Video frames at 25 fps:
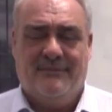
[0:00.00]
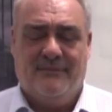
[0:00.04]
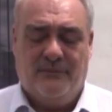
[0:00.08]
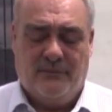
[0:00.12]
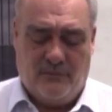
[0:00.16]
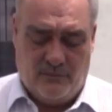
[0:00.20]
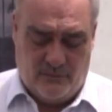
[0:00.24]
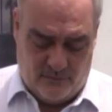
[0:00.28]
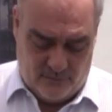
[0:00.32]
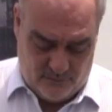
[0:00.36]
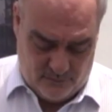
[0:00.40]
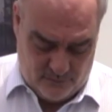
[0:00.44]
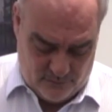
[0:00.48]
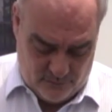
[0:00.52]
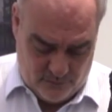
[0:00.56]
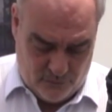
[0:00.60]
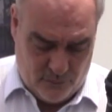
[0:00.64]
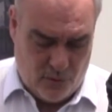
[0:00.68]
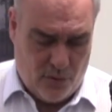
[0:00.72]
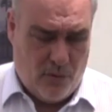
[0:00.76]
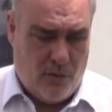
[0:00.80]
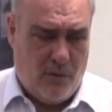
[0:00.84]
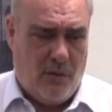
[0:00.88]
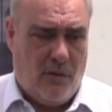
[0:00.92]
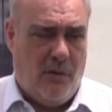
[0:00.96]
puesto en corriente y
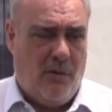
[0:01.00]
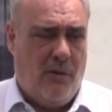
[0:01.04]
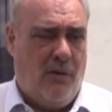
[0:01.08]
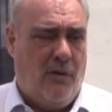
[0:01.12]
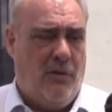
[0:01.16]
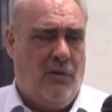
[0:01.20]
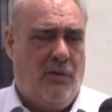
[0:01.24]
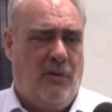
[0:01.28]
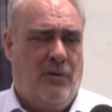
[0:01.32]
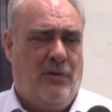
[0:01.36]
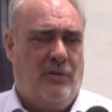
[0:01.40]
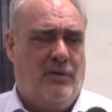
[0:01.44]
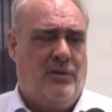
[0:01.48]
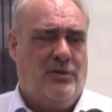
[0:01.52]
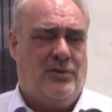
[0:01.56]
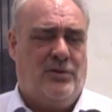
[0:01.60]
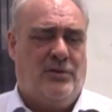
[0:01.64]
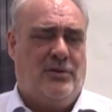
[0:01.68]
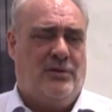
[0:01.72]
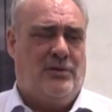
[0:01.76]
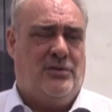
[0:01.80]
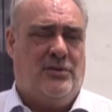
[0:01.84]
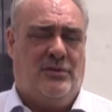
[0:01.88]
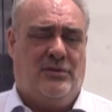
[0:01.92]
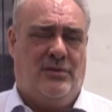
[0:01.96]
otro acá en toda la No, no,
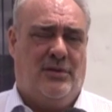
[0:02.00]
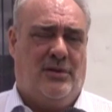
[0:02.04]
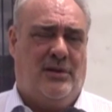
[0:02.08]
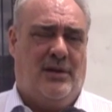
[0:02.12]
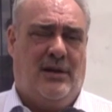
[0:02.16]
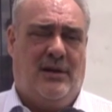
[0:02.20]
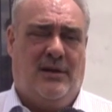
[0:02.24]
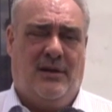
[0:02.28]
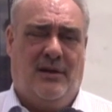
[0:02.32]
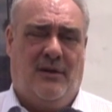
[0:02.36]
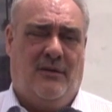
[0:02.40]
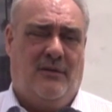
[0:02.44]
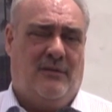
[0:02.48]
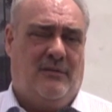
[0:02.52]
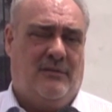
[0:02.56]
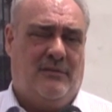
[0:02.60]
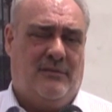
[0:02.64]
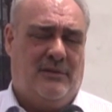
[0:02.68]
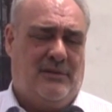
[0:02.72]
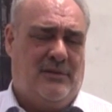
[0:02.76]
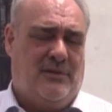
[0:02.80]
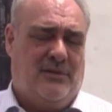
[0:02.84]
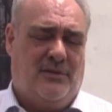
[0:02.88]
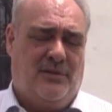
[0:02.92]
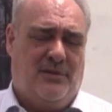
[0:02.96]
yo estoy tranquilo,
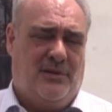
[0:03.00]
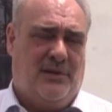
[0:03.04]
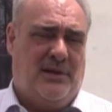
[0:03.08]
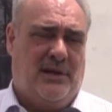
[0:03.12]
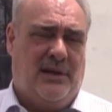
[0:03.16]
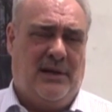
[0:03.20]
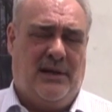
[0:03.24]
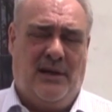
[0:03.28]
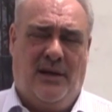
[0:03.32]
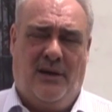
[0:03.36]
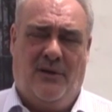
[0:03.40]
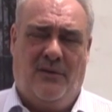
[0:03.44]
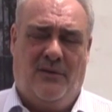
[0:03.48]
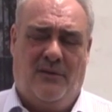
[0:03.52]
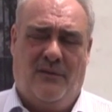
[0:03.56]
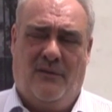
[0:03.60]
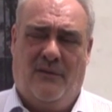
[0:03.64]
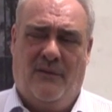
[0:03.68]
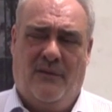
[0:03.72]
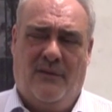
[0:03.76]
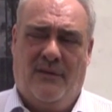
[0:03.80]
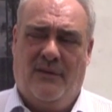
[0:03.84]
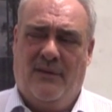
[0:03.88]
yo estoy tranquilo.